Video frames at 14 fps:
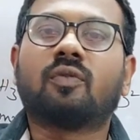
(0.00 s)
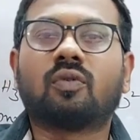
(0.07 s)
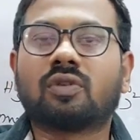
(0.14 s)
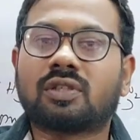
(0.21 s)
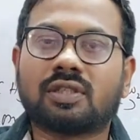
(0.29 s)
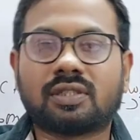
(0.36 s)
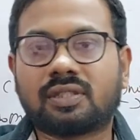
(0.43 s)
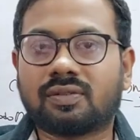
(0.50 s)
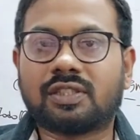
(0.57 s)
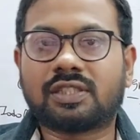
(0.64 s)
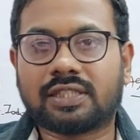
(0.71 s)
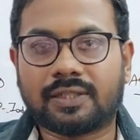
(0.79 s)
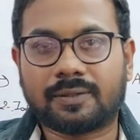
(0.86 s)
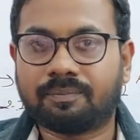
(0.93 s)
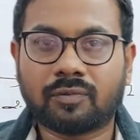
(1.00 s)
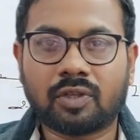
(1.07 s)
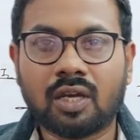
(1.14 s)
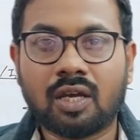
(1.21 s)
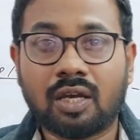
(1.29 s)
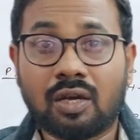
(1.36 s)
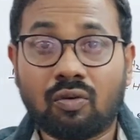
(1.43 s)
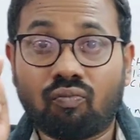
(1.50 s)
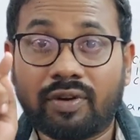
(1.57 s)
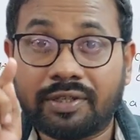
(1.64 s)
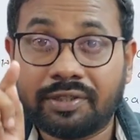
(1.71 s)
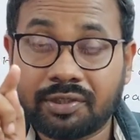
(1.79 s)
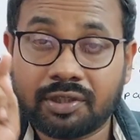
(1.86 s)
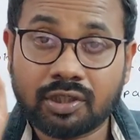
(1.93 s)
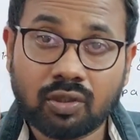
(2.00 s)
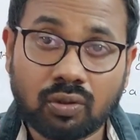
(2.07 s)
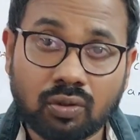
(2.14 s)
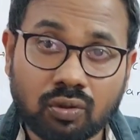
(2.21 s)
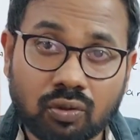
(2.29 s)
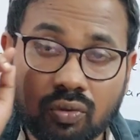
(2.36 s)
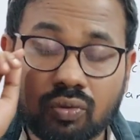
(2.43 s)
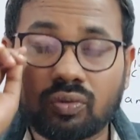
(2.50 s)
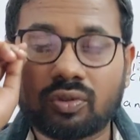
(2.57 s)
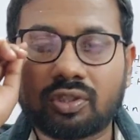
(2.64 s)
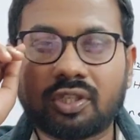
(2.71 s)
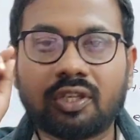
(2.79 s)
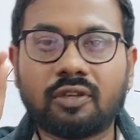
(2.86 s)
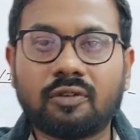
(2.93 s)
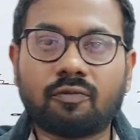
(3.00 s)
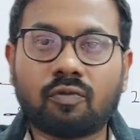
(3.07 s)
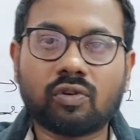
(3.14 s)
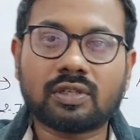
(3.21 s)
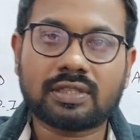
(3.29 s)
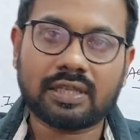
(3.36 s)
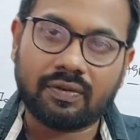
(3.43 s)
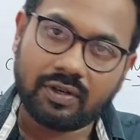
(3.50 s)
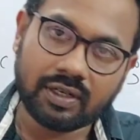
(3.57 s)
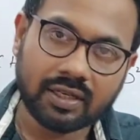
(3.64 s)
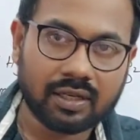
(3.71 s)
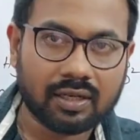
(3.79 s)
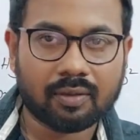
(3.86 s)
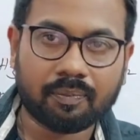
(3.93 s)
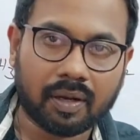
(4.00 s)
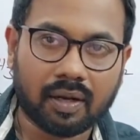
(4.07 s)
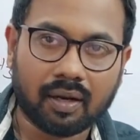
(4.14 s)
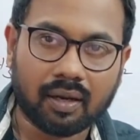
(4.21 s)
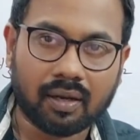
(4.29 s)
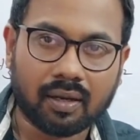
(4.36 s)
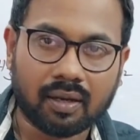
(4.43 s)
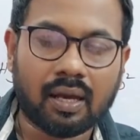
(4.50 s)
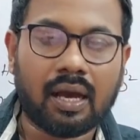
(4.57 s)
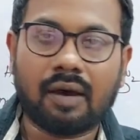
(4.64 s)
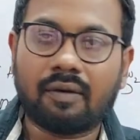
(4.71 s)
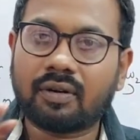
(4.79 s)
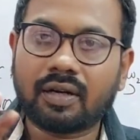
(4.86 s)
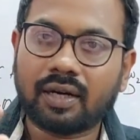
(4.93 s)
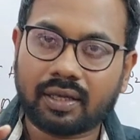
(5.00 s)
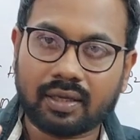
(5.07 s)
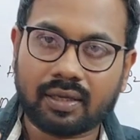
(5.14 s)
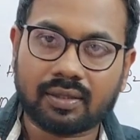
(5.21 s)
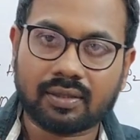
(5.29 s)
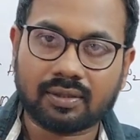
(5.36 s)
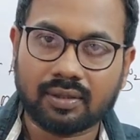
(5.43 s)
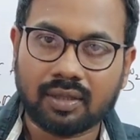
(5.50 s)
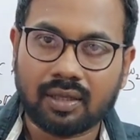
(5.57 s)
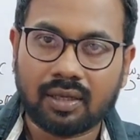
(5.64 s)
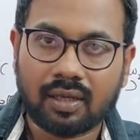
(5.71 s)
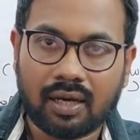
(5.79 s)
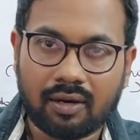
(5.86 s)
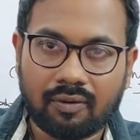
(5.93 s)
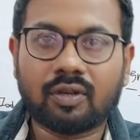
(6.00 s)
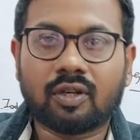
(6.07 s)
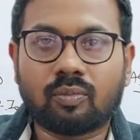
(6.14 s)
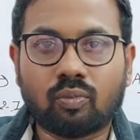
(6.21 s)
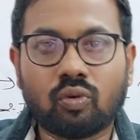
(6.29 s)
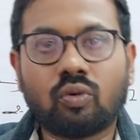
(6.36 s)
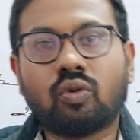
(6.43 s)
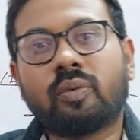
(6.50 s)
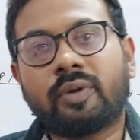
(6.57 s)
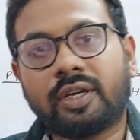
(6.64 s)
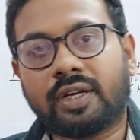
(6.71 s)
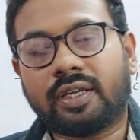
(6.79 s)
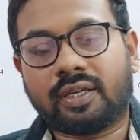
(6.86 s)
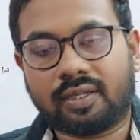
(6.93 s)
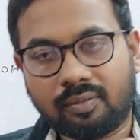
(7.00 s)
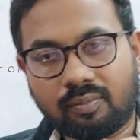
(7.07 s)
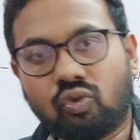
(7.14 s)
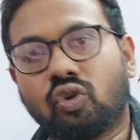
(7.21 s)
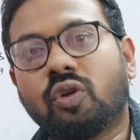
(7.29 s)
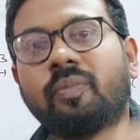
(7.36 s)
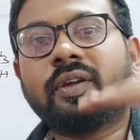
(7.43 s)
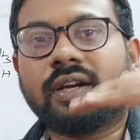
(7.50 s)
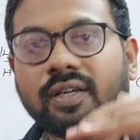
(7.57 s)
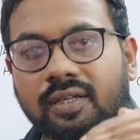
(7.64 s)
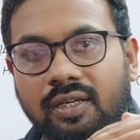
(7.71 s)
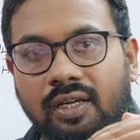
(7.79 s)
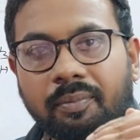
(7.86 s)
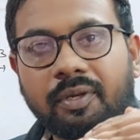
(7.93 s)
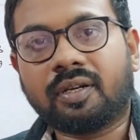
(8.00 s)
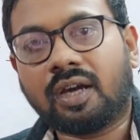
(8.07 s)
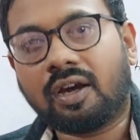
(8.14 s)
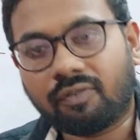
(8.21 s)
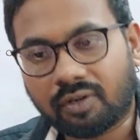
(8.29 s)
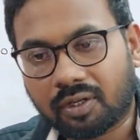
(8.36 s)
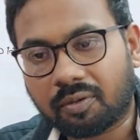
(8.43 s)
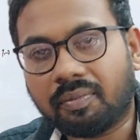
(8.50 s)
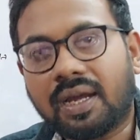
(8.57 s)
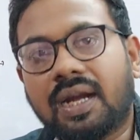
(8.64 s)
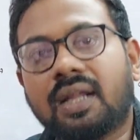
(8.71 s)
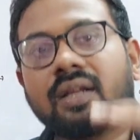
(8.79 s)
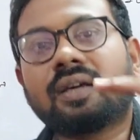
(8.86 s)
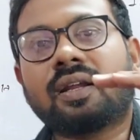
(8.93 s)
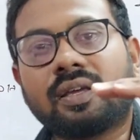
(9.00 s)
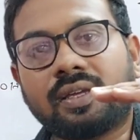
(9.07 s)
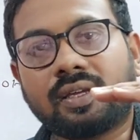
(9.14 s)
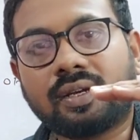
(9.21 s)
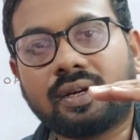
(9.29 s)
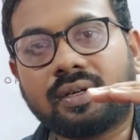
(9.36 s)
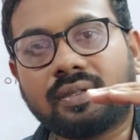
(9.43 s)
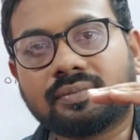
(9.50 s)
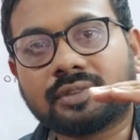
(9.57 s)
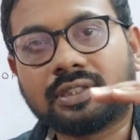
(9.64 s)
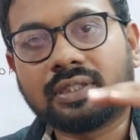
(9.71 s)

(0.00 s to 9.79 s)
ஃபோர் சிக்ஸ்னு வச்சுக்கலாம் ஒன் ஜீரோ டூ த்ரீ ஃபோர் செவன் கீழே இருப்பார்ல அவருக்கு கிடைக்காது அவருக்கு முன்னுரிமை கிடைக்காது முன்னுரிமை எனக்கு ஐ மீன் அவருக்கு மேலே இருக்க ரேங்கிங் நான்